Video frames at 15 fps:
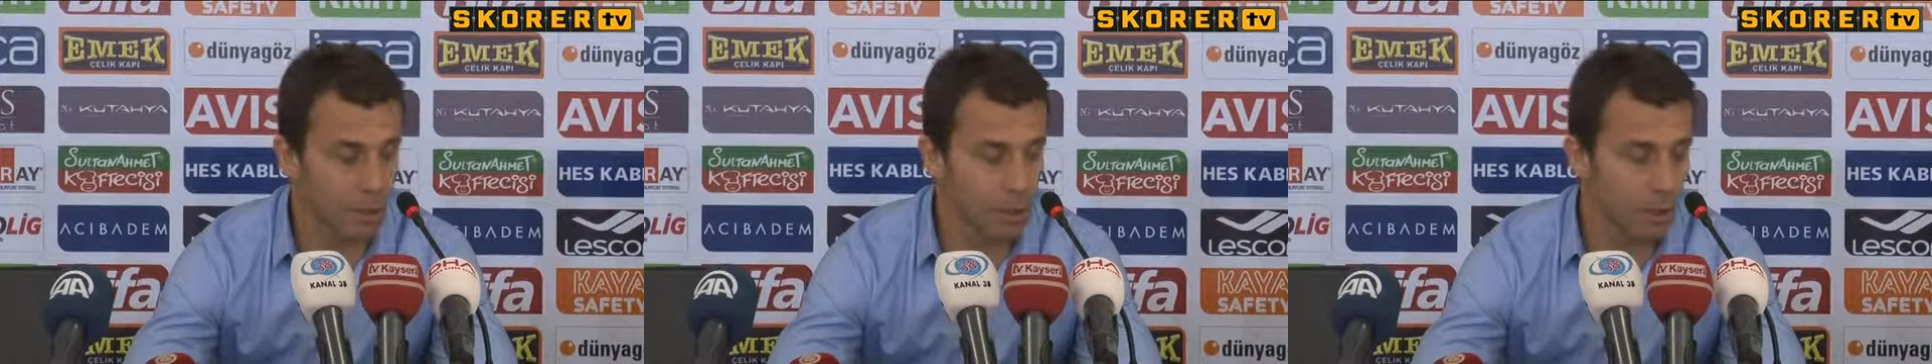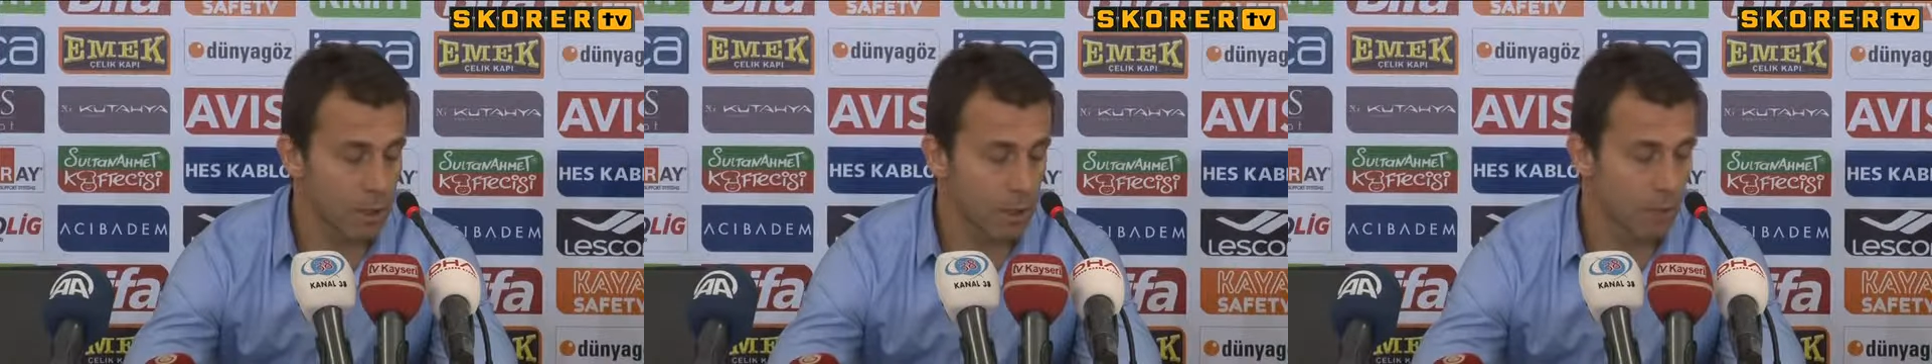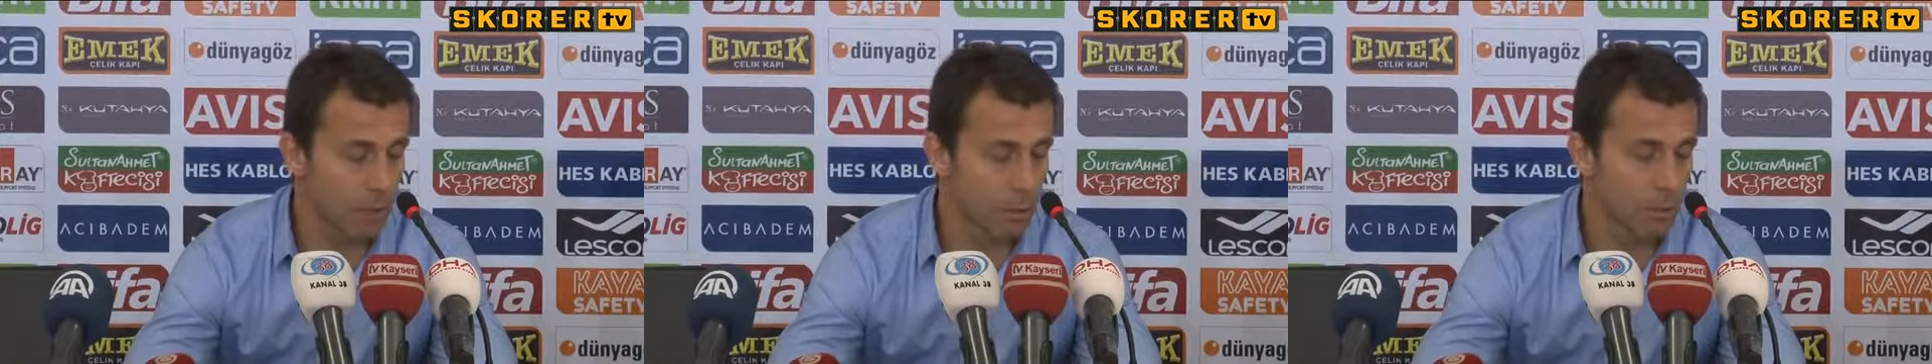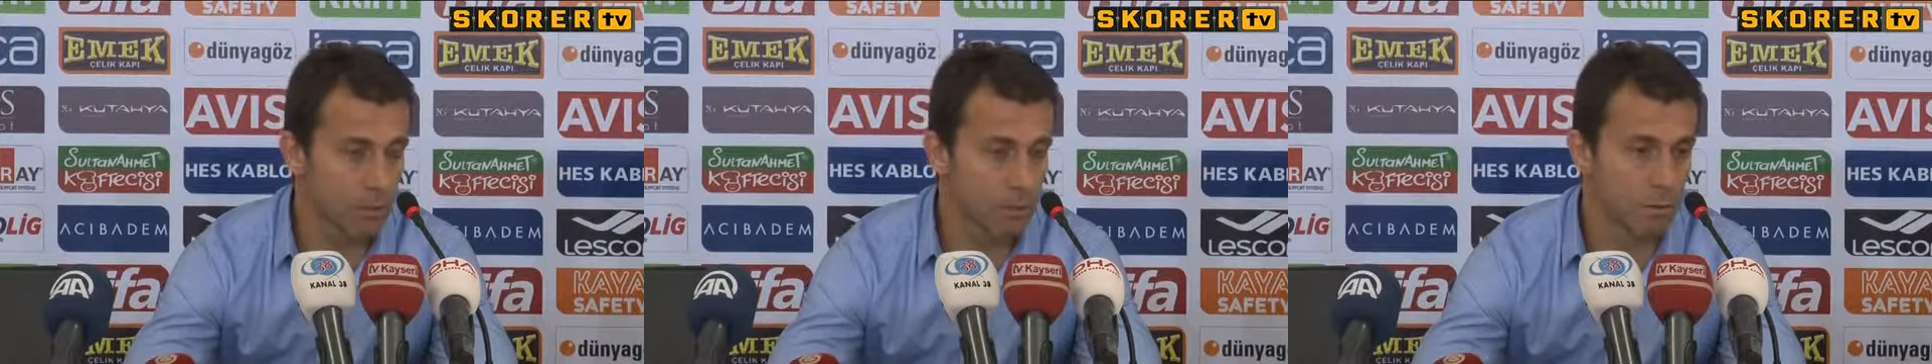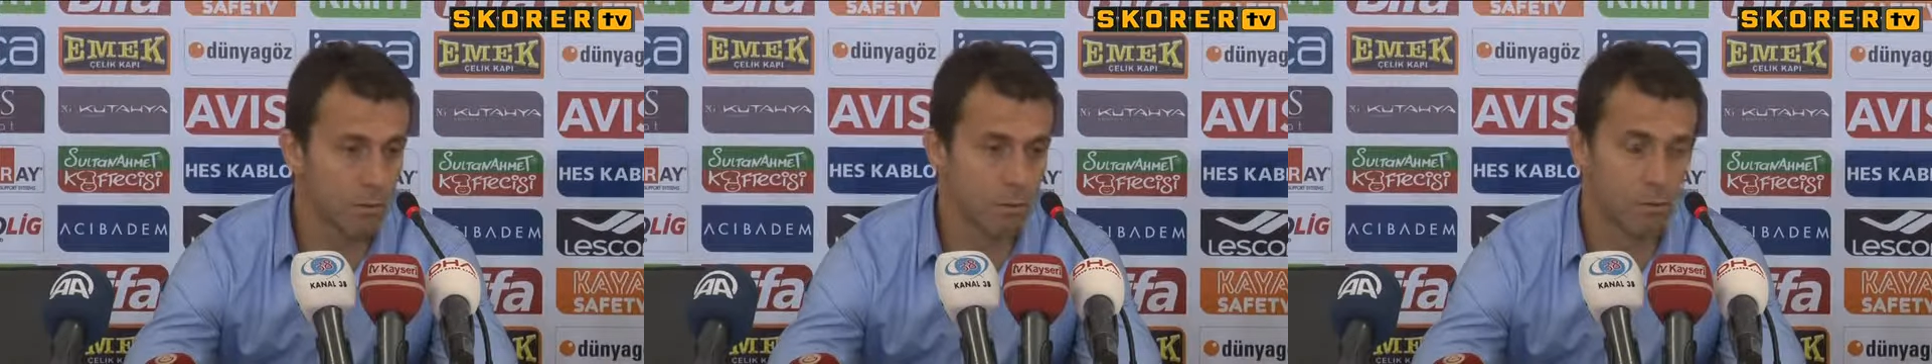olarak
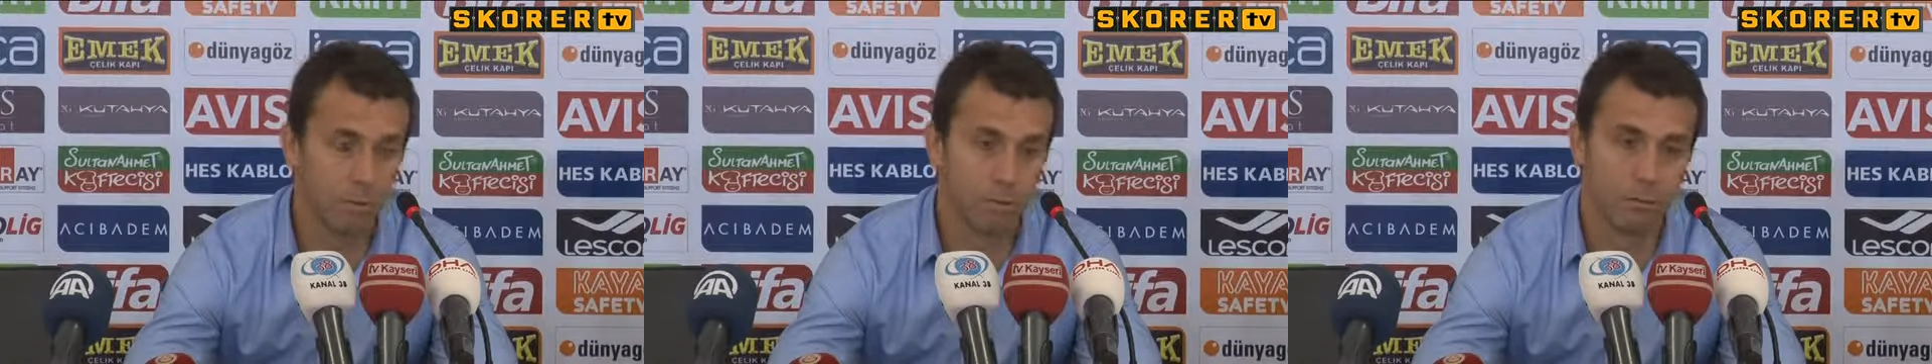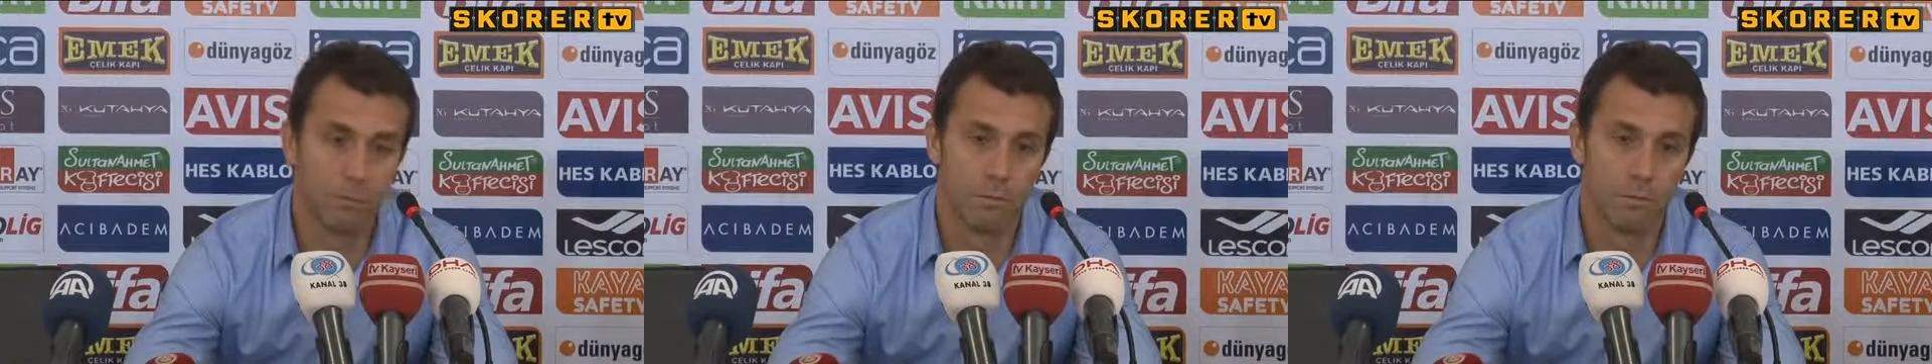e,